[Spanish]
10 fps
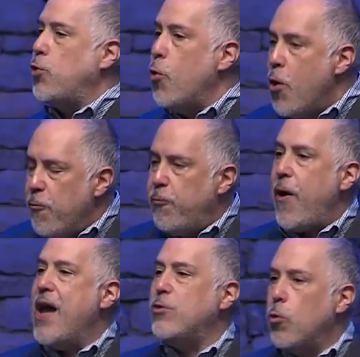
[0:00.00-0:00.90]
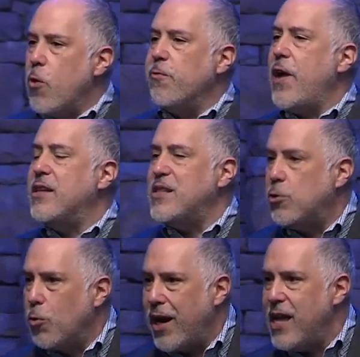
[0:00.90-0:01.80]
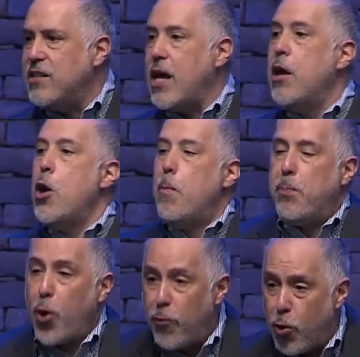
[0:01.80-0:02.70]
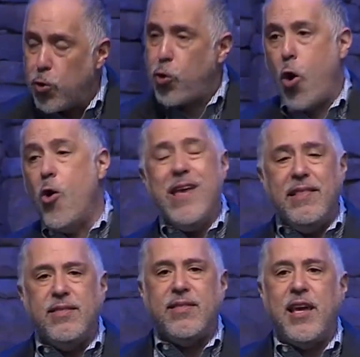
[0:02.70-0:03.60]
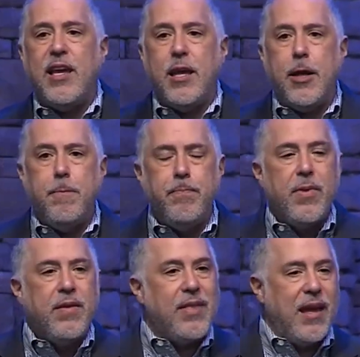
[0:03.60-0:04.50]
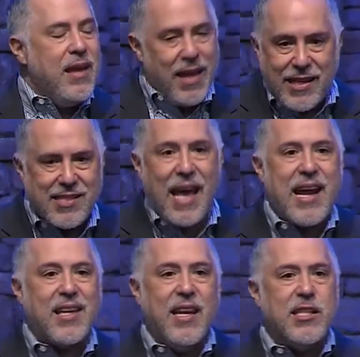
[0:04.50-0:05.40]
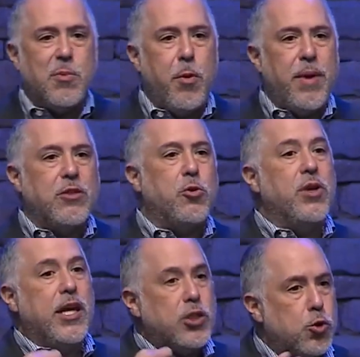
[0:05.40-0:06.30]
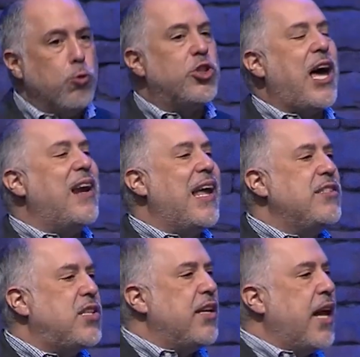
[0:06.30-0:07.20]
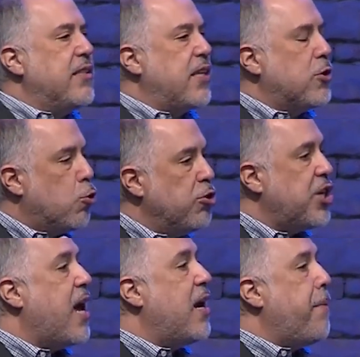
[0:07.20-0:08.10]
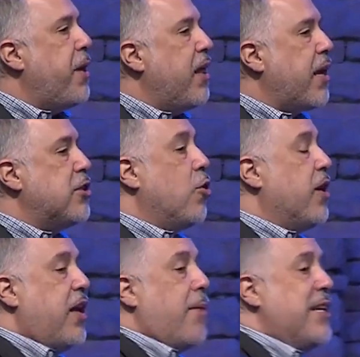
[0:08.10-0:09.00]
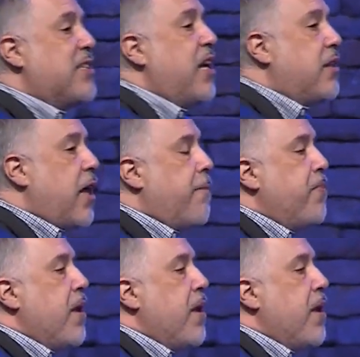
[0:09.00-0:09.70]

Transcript: Tu fe, tu confianza, tu creencia provocó en ti de estar aquí en este momento y escuchar la enseñanza, escuchar la predicación. Y déjame decirte